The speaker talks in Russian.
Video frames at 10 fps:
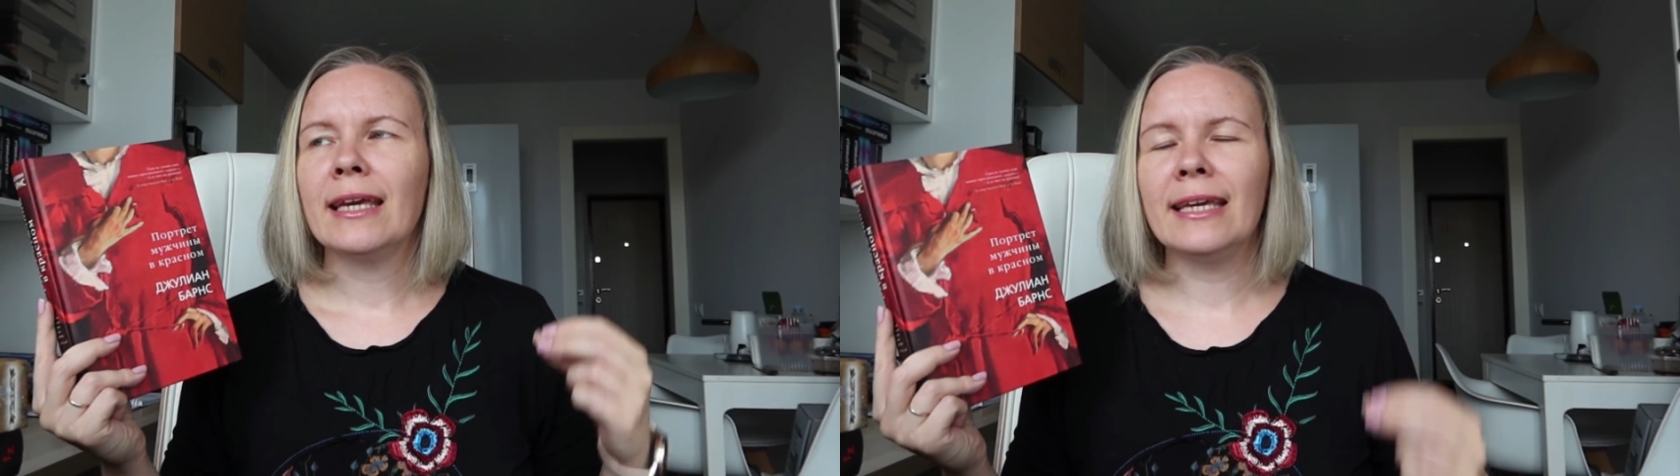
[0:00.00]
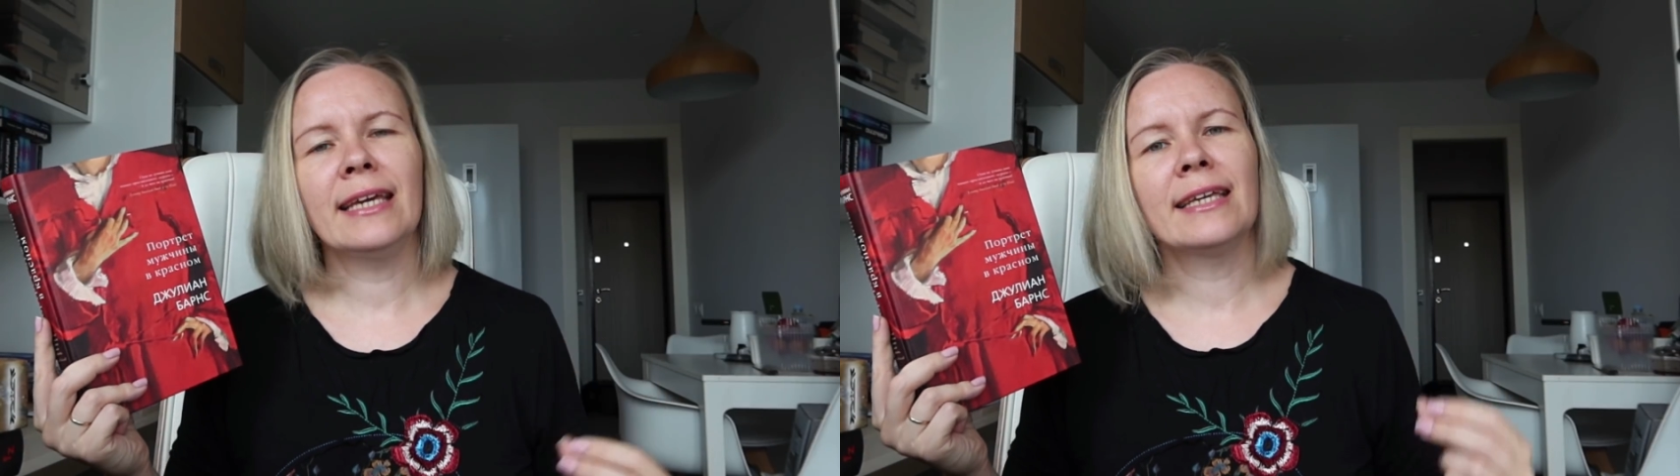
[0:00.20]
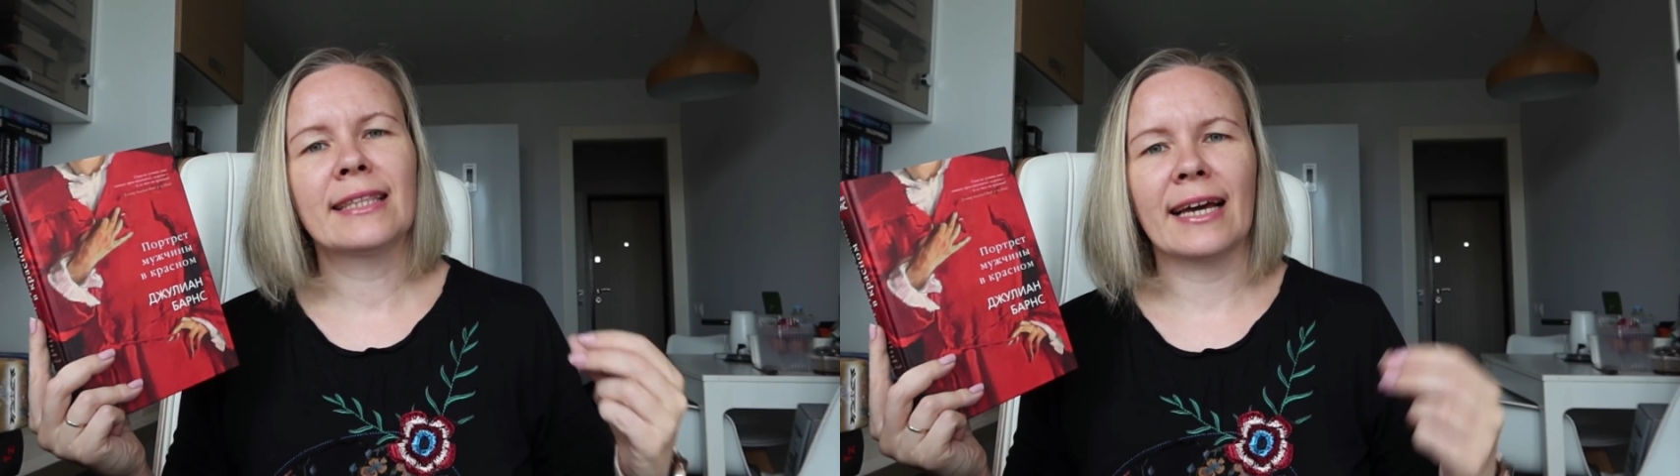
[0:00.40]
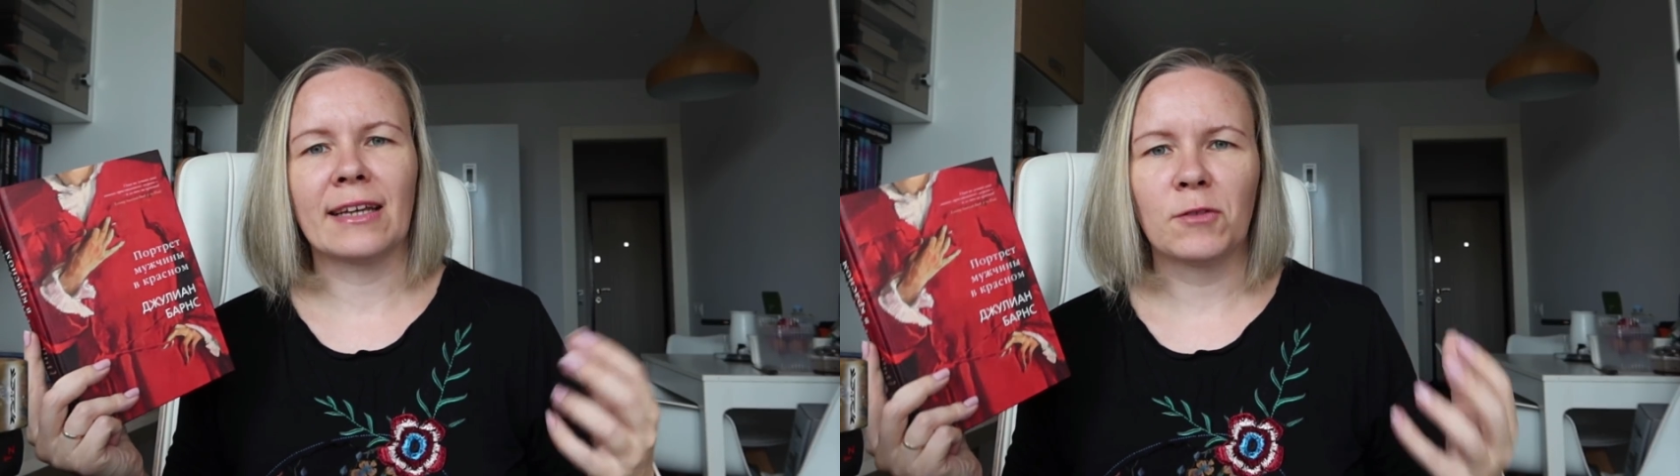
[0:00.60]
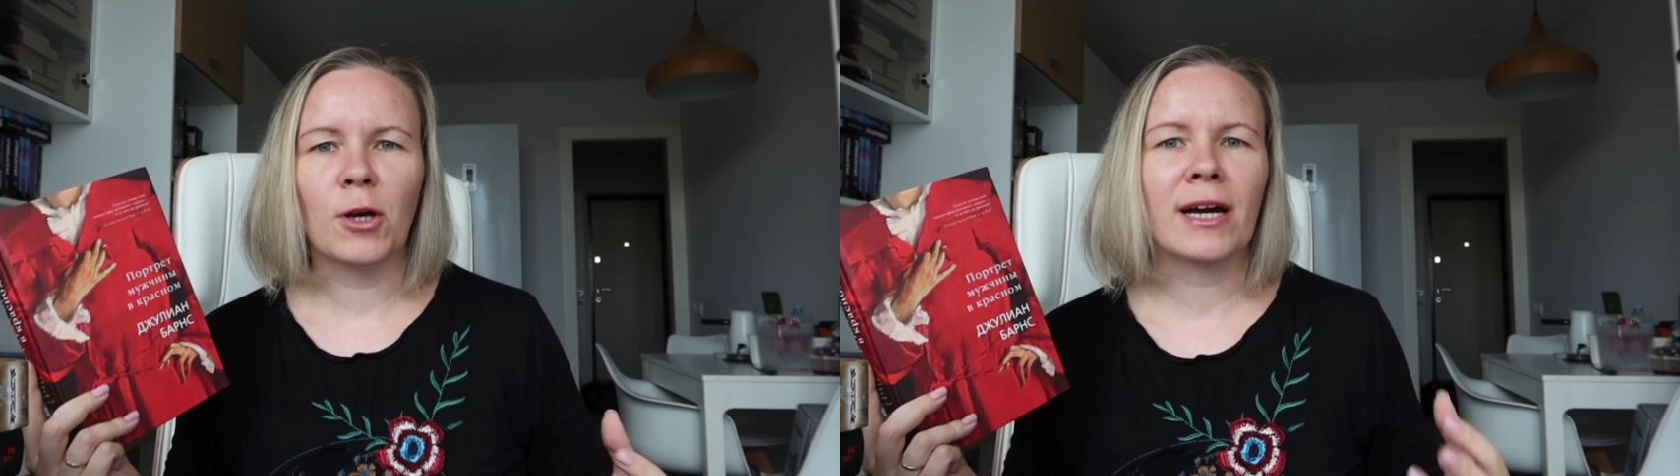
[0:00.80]
И не так
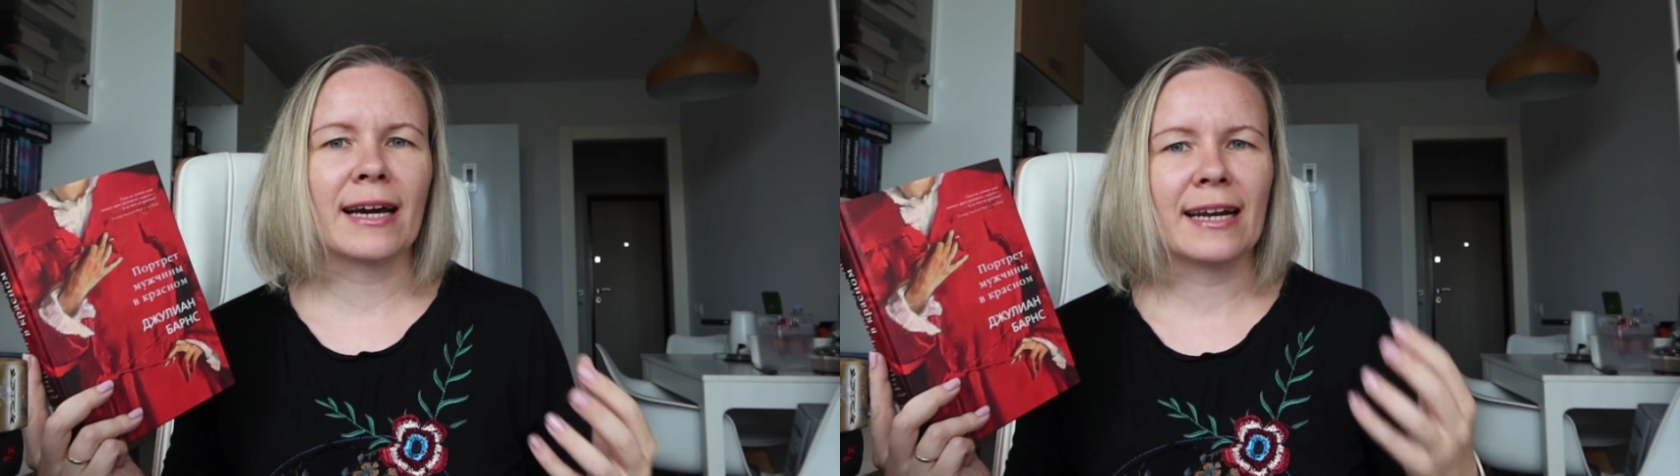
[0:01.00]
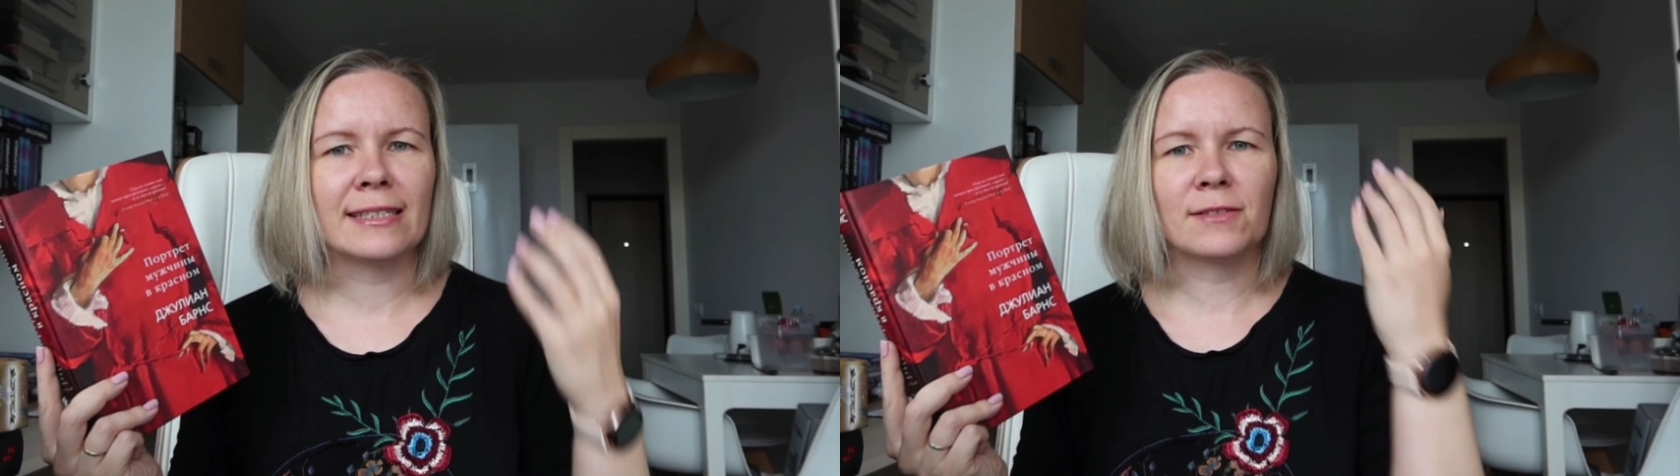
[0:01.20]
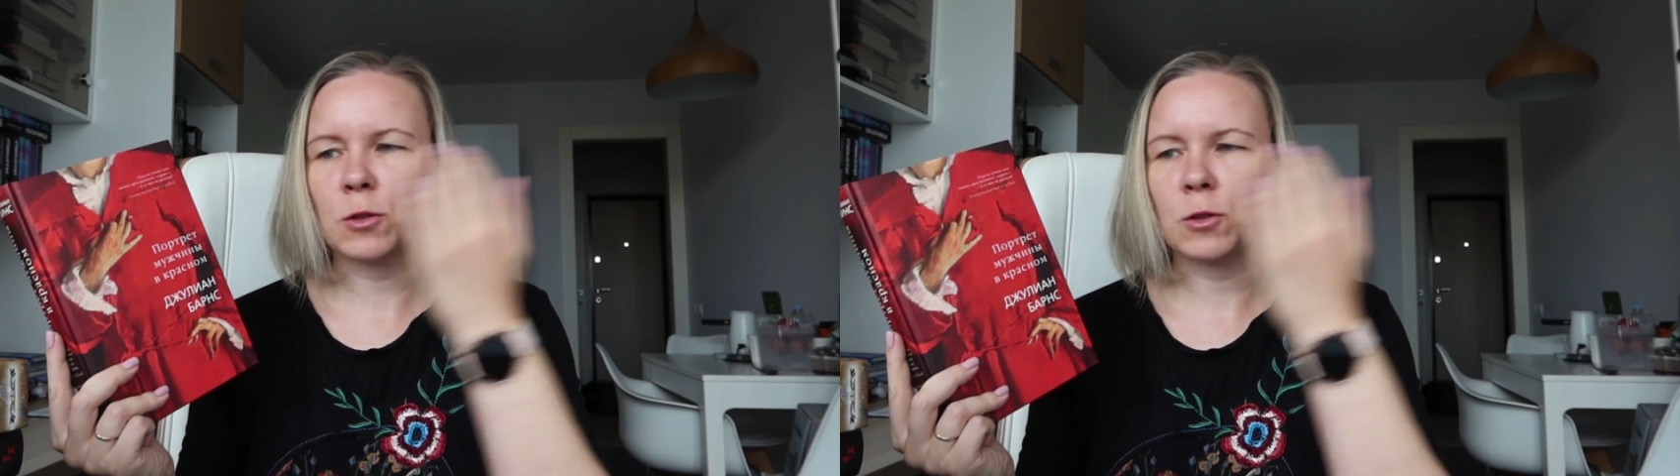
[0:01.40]
давно я как раз,